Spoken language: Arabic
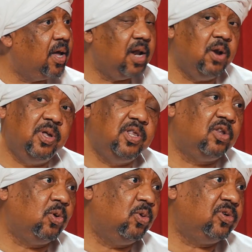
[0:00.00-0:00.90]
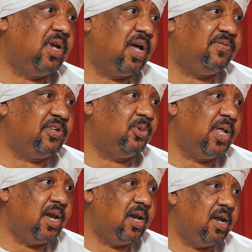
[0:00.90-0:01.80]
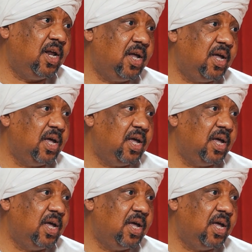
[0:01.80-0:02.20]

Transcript: لانه عندنا طقوس هناك في السودان نعم.